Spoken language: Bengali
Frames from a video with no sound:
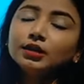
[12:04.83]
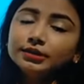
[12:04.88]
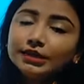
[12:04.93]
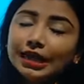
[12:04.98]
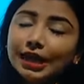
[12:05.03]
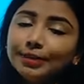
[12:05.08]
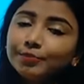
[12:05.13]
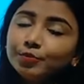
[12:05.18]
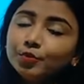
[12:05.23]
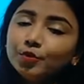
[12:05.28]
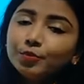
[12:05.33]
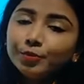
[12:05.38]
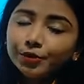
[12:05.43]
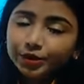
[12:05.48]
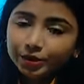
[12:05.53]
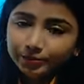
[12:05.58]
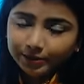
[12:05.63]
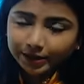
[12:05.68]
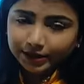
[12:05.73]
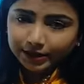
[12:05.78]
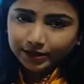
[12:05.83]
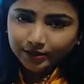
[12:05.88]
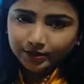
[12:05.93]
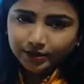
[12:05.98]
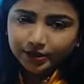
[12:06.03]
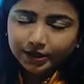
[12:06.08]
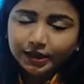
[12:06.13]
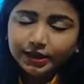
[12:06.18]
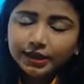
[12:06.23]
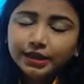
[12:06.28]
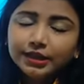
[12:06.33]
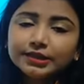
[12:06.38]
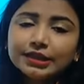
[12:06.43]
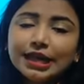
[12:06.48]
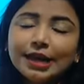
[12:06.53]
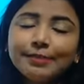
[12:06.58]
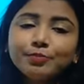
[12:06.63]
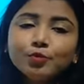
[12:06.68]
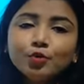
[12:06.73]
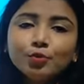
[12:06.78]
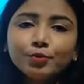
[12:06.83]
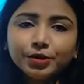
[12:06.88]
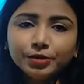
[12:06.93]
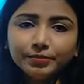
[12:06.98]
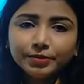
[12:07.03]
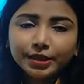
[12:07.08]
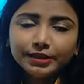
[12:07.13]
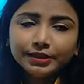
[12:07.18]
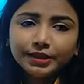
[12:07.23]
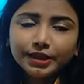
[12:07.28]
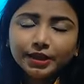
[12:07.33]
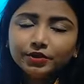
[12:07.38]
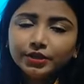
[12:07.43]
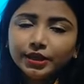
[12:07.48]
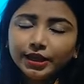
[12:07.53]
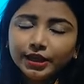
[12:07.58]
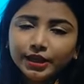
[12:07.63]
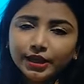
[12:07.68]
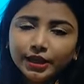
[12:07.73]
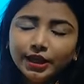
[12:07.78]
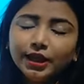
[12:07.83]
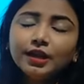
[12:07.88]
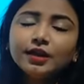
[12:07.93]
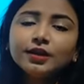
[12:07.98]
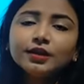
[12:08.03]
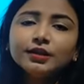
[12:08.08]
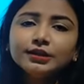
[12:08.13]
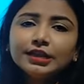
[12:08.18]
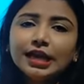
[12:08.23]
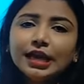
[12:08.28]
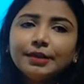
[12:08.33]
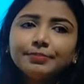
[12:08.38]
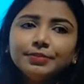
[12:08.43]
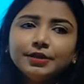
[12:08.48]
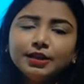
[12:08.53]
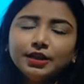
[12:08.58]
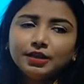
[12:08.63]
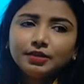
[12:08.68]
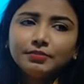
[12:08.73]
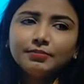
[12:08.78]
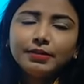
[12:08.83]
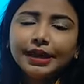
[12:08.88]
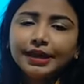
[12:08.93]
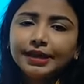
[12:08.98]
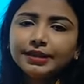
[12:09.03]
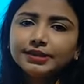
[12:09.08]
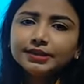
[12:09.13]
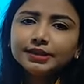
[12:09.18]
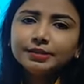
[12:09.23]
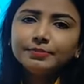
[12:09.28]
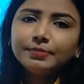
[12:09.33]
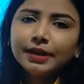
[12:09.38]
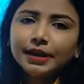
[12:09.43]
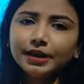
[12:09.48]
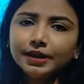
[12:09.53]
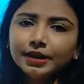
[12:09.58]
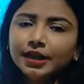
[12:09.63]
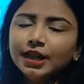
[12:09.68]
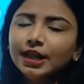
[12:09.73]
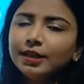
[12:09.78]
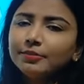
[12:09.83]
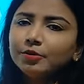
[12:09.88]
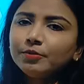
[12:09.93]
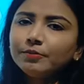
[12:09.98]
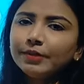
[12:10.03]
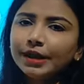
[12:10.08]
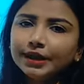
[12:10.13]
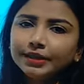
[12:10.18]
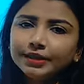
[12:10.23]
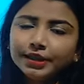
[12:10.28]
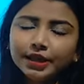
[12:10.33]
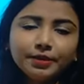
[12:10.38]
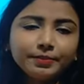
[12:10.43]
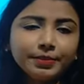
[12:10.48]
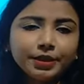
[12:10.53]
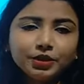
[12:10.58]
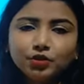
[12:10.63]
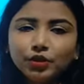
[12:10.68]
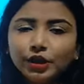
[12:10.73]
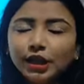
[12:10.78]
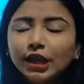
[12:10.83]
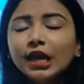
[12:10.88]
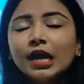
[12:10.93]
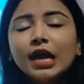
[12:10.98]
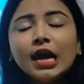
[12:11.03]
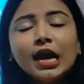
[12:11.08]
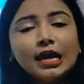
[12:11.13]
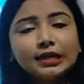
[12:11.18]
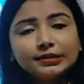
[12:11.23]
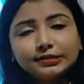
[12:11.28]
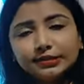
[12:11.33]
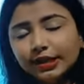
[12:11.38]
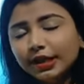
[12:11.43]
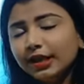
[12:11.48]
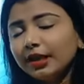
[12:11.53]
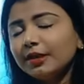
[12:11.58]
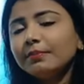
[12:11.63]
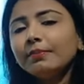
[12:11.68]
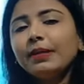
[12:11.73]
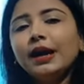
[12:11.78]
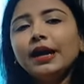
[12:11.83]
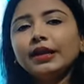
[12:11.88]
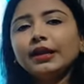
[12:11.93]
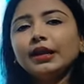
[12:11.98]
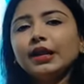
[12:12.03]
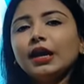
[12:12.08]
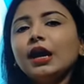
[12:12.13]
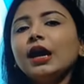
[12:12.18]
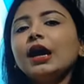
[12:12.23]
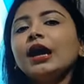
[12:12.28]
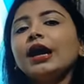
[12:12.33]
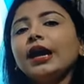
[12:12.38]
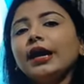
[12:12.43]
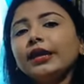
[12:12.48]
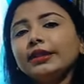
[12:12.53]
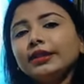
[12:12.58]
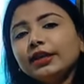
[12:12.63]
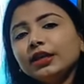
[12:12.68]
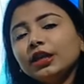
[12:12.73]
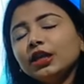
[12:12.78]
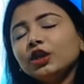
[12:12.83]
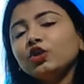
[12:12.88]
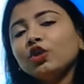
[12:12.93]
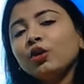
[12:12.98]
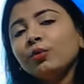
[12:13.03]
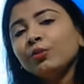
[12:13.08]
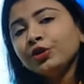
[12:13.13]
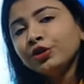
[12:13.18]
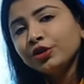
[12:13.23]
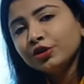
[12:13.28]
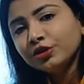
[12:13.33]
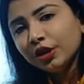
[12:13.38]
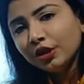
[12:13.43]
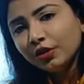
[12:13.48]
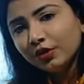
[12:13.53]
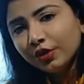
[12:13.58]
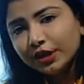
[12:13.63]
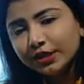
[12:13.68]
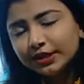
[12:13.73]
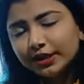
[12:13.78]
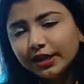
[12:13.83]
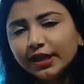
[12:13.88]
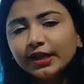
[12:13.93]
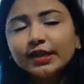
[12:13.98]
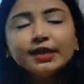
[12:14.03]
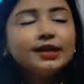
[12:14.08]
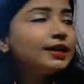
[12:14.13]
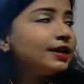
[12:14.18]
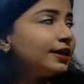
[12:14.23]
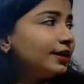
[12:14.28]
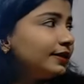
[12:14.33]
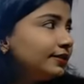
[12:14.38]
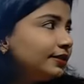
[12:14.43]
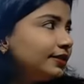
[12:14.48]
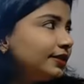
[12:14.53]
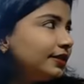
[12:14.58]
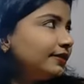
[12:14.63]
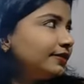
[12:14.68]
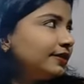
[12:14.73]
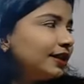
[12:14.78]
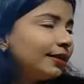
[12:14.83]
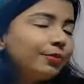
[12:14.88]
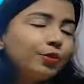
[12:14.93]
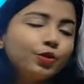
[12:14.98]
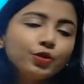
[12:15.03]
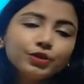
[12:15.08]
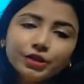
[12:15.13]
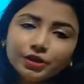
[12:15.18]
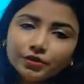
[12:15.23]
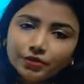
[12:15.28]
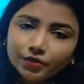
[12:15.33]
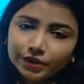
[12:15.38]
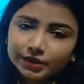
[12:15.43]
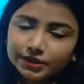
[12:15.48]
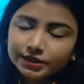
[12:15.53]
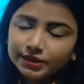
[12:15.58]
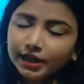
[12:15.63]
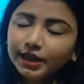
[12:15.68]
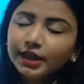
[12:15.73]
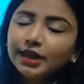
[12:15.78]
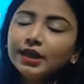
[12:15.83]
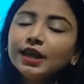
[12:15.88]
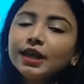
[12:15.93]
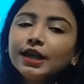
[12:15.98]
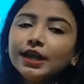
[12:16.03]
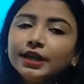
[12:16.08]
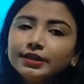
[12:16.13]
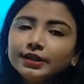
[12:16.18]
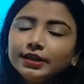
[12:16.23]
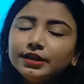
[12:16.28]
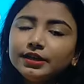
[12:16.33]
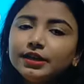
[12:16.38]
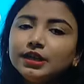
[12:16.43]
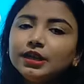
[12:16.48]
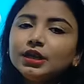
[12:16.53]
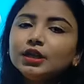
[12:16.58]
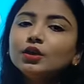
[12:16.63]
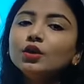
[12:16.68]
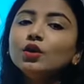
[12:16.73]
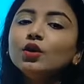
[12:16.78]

তাপ কুপরিবাহী এরা কি তাপ কুপরিবাহী দেহ থেকে তাপ কি বাইরে যেতে পারে না এবং বাইরে থেকে ভেতরে আসতে পারে না এদের কি নমনীয়তা রয়েছে স্থিতিস্থাপকতা রয়েছে এদের কি